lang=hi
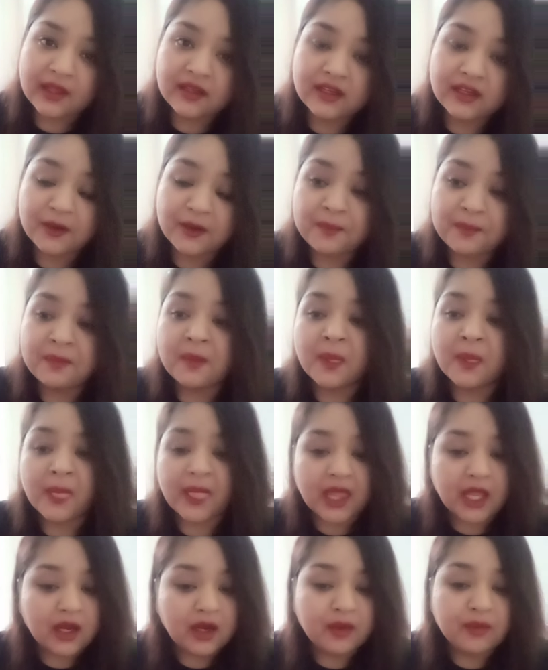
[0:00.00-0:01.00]
ठीक
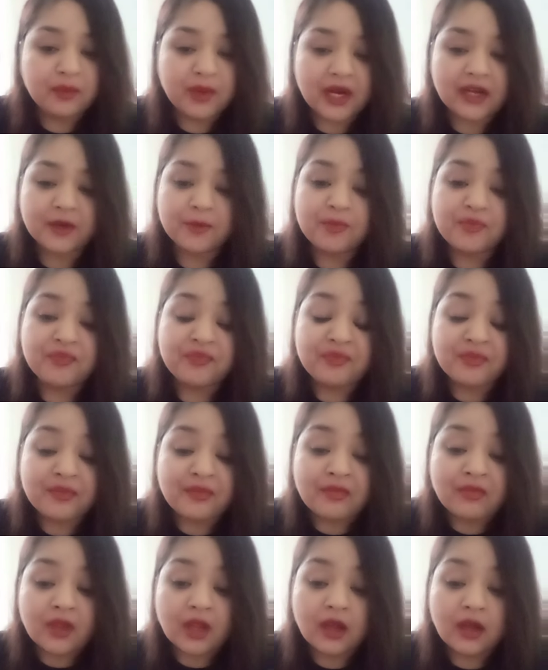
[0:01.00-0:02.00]
है बट
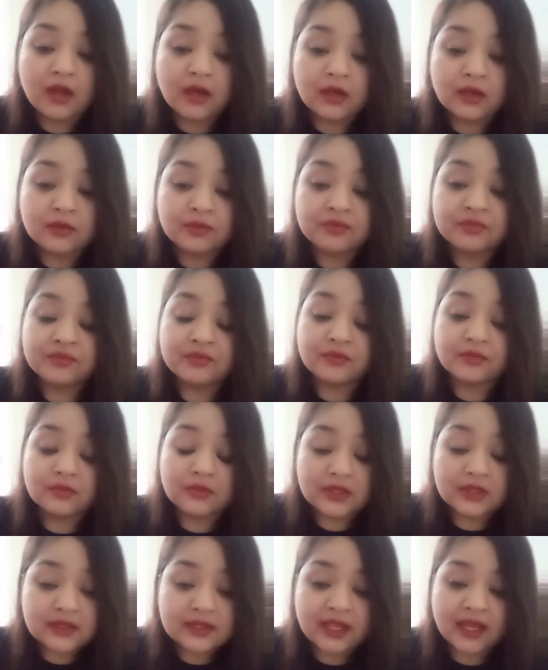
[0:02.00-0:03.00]
uh,
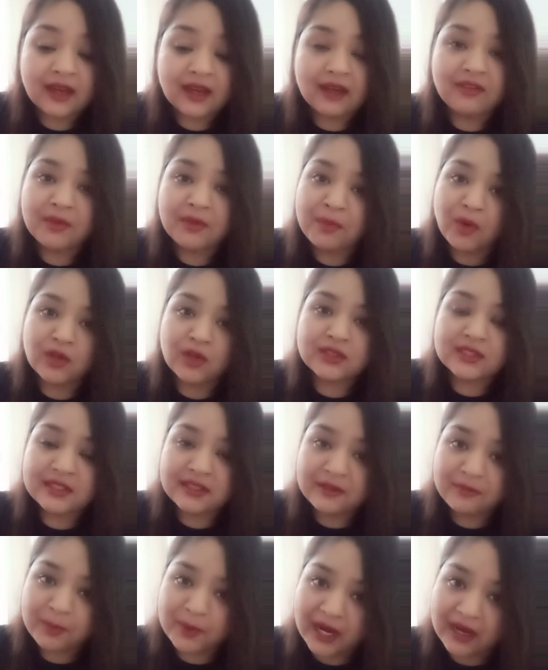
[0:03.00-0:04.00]
uh, इसके अलावा
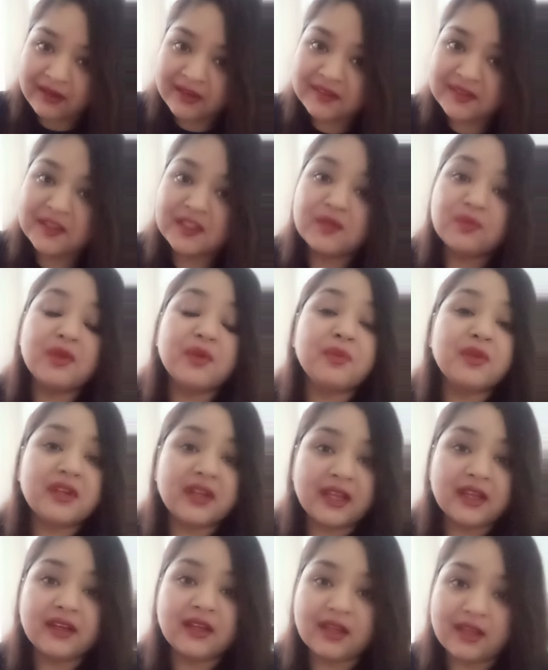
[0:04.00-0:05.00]
पॉजिटिव प्रैक्टिसेस में भी
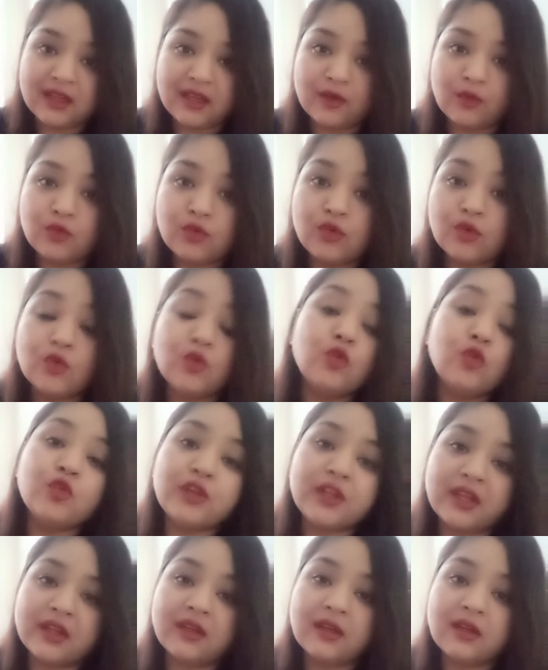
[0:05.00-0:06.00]
रहना है उन लोगों
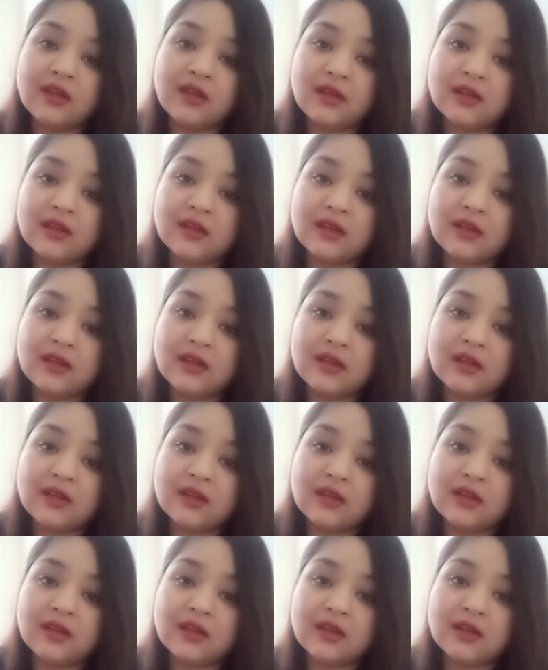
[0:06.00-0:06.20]
ने